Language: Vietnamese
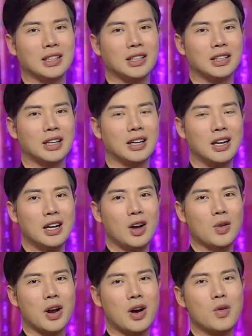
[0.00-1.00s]
thì à,
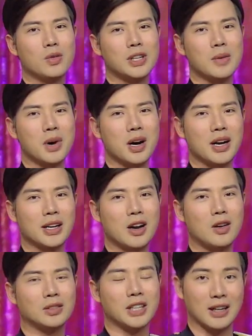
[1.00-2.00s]
lúc đó hùng sẽ mời anh
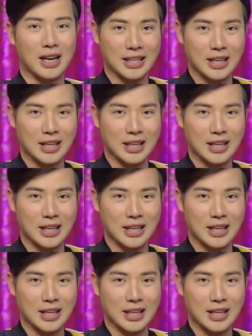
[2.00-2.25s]
leon trở lại